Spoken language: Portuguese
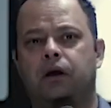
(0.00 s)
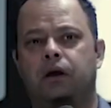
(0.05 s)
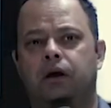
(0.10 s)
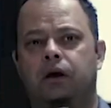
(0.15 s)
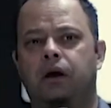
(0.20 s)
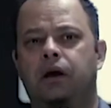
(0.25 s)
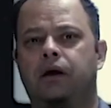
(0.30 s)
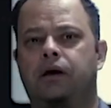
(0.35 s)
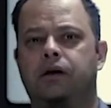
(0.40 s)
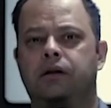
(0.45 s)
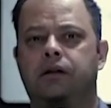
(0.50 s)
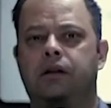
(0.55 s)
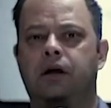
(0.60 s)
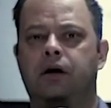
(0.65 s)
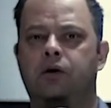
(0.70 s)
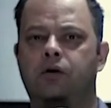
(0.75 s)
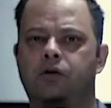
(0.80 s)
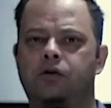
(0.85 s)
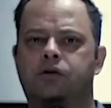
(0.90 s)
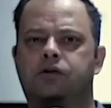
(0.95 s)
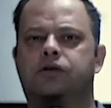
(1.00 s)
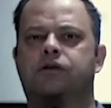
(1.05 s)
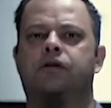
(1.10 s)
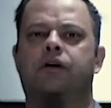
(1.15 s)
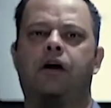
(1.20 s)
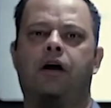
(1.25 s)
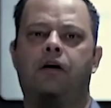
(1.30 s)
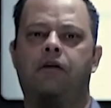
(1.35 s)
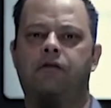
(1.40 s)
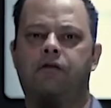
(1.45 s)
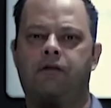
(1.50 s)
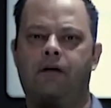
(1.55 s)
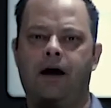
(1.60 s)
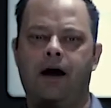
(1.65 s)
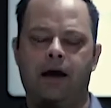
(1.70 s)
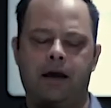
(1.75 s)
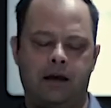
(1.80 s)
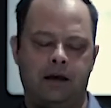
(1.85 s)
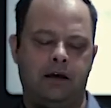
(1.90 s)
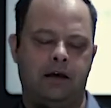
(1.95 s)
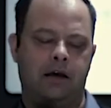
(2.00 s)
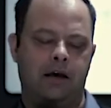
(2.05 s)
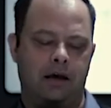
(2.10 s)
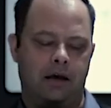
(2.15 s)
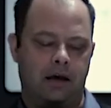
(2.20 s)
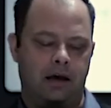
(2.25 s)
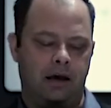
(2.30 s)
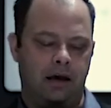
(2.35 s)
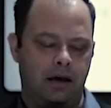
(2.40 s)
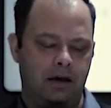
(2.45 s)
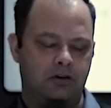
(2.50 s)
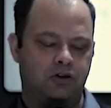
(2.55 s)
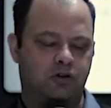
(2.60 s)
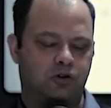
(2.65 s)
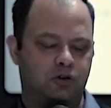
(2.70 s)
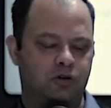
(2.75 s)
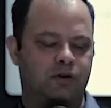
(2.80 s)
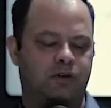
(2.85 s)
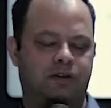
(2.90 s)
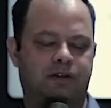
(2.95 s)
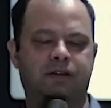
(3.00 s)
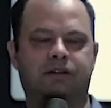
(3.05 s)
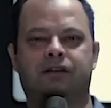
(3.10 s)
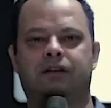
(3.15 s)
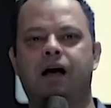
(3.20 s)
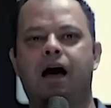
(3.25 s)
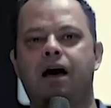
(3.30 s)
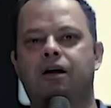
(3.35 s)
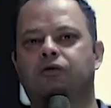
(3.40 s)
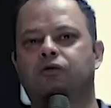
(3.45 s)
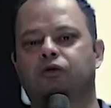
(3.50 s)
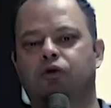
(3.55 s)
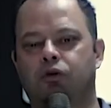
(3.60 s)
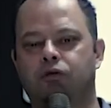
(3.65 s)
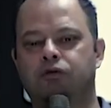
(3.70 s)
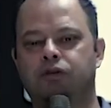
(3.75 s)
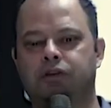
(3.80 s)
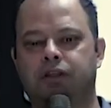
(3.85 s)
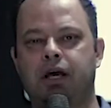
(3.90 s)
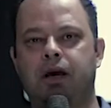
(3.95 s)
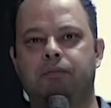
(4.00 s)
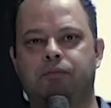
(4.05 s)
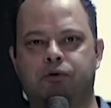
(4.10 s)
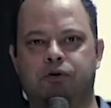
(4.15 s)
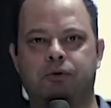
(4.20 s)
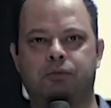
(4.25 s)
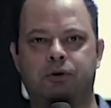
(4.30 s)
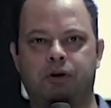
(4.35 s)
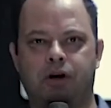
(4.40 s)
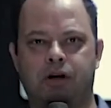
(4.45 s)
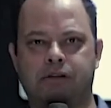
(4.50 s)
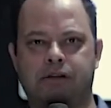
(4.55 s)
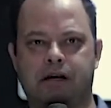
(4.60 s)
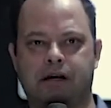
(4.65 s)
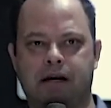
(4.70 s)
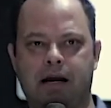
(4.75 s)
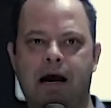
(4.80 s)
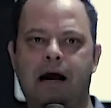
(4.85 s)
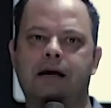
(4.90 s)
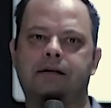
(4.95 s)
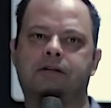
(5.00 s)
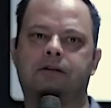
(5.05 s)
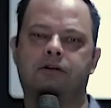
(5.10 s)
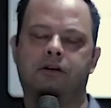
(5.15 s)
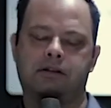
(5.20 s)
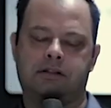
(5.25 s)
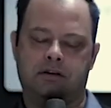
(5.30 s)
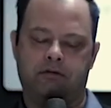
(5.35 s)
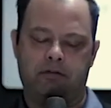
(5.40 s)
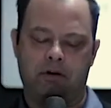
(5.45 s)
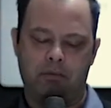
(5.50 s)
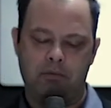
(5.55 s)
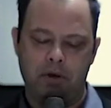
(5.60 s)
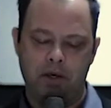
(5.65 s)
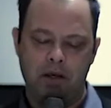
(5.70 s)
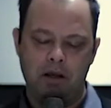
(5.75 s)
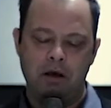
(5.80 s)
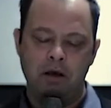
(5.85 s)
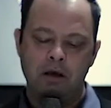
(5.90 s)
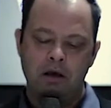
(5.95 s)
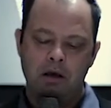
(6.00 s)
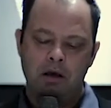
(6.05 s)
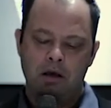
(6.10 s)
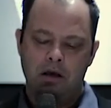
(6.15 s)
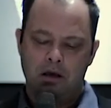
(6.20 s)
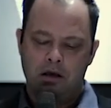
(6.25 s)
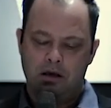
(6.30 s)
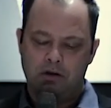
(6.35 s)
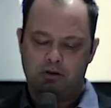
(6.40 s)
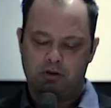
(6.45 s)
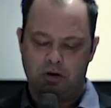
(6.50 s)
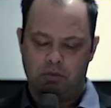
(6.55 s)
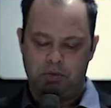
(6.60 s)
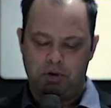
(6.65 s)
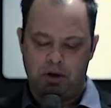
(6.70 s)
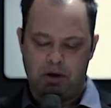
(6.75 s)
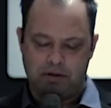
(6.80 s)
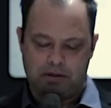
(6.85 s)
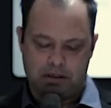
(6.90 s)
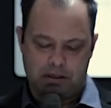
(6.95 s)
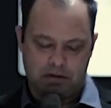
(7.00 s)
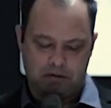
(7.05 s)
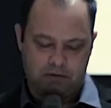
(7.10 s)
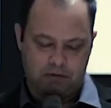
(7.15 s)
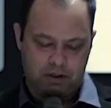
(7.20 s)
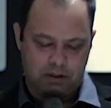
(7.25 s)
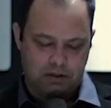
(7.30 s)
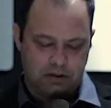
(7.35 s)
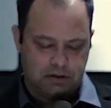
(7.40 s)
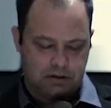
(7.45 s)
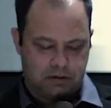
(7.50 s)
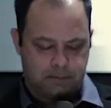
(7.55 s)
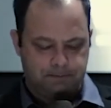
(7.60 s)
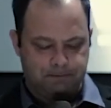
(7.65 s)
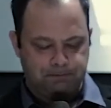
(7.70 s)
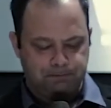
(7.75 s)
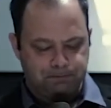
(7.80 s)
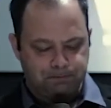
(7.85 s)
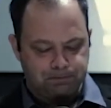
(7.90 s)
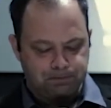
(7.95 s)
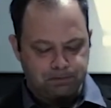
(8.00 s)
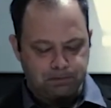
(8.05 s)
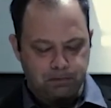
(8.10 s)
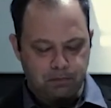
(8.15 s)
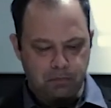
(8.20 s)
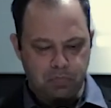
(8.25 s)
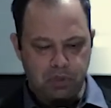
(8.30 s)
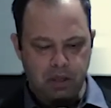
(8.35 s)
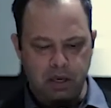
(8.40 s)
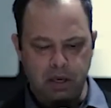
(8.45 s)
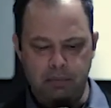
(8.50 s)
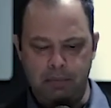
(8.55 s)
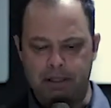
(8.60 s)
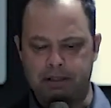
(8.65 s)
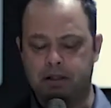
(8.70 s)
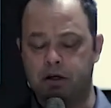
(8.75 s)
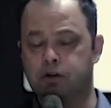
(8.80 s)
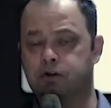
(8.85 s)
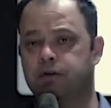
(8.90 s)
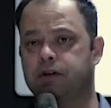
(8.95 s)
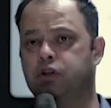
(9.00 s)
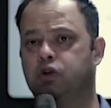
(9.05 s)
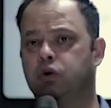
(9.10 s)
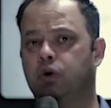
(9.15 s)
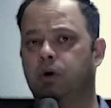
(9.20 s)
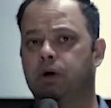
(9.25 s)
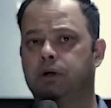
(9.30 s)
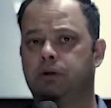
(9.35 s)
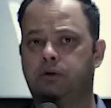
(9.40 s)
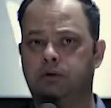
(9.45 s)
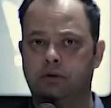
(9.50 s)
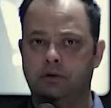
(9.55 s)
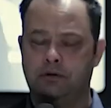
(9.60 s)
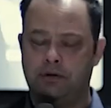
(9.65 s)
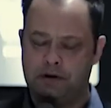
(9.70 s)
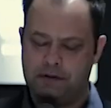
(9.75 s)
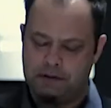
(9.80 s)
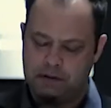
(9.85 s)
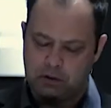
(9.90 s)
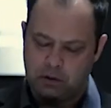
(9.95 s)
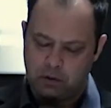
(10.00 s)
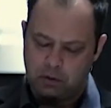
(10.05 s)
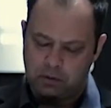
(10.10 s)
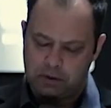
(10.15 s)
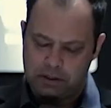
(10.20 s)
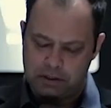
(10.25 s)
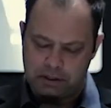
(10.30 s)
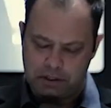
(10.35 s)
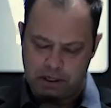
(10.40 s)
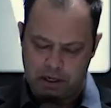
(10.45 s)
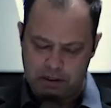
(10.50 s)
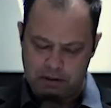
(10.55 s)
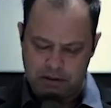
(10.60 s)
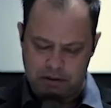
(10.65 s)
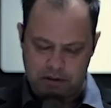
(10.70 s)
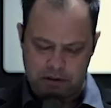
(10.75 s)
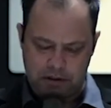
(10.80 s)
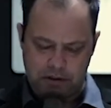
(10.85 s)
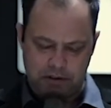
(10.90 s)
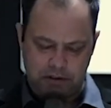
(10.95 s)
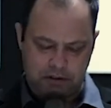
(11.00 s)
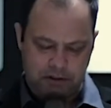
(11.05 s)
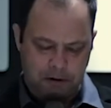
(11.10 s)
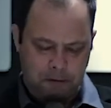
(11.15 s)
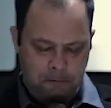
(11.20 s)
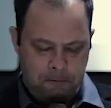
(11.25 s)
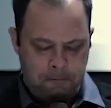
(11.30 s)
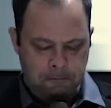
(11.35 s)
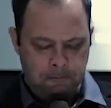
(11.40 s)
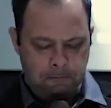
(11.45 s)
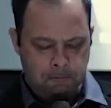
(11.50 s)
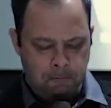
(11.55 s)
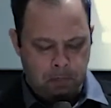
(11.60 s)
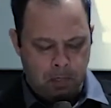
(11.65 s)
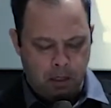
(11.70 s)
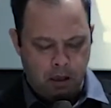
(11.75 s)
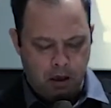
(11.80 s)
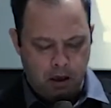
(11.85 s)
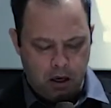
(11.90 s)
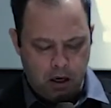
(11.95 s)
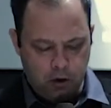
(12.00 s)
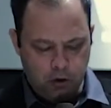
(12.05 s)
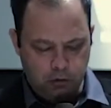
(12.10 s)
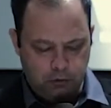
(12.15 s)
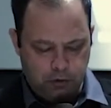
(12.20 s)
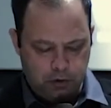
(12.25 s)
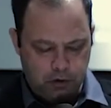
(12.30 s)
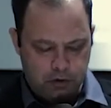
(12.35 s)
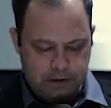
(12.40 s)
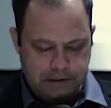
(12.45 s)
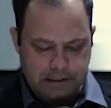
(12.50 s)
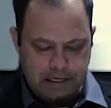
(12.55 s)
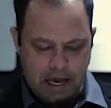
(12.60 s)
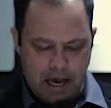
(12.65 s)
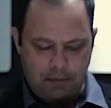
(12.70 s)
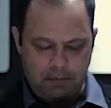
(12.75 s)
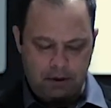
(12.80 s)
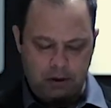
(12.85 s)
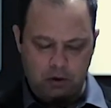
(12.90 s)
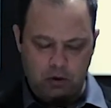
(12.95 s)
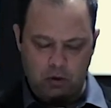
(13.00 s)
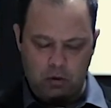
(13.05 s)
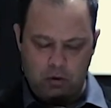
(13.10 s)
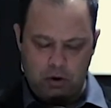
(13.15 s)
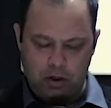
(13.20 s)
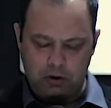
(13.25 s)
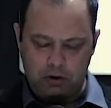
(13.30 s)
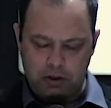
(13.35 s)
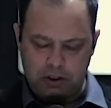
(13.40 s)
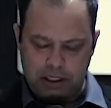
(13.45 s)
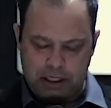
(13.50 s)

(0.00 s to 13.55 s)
em que Deus vai ressuscitar um novo tempo sobre nossa casa, nossa família e sobre nossas vidas. Em Mateus 28, no versículo 1 em diante, diz: E no fim do sábado, quando já